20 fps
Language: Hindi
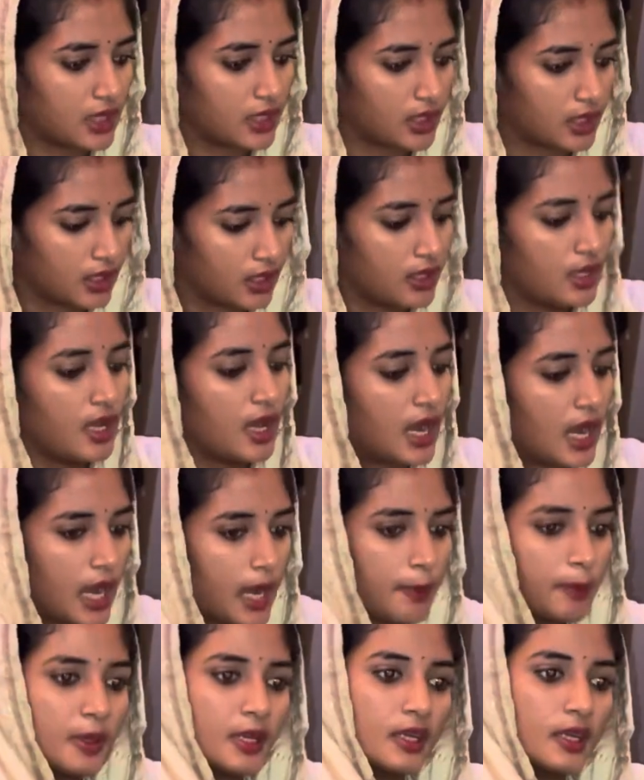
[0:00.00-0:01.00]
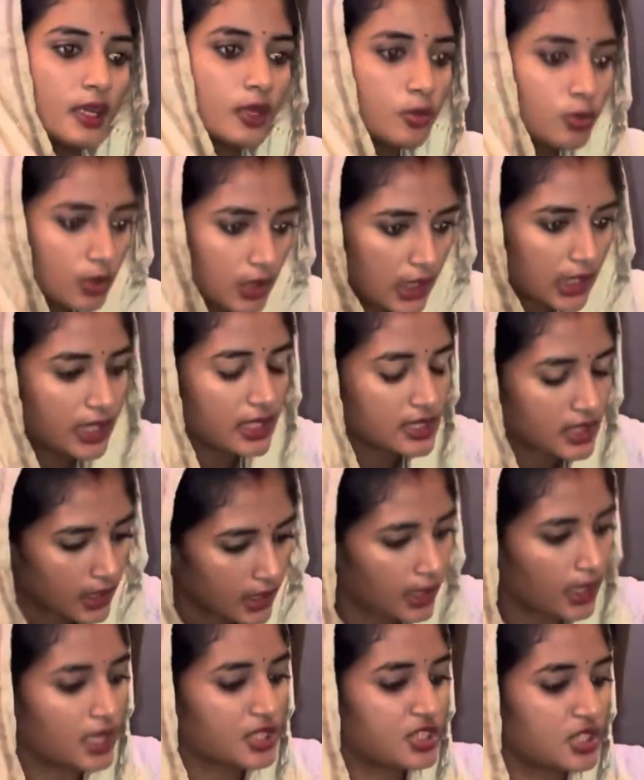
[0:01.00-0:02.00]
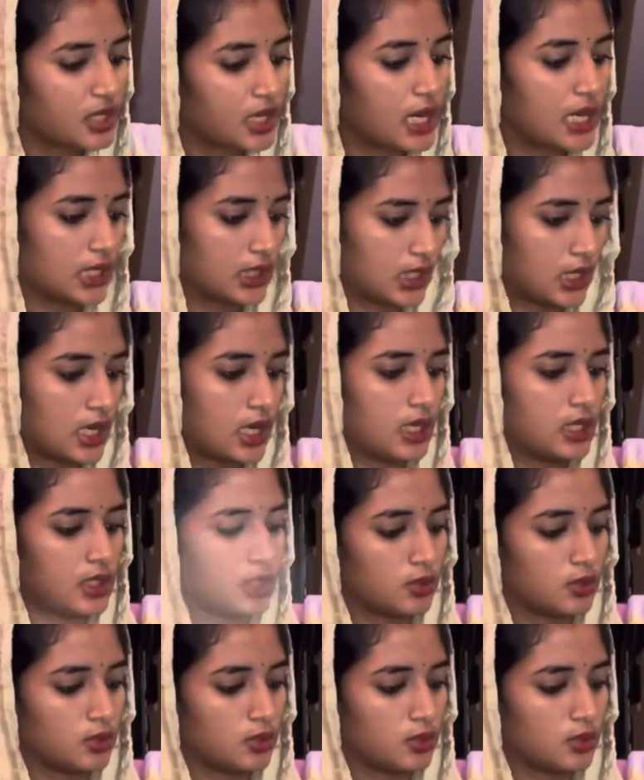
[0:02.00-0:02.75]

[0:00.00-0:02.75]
रहे आप इन कुंडली की जगह राशन कार्ड दिखा रही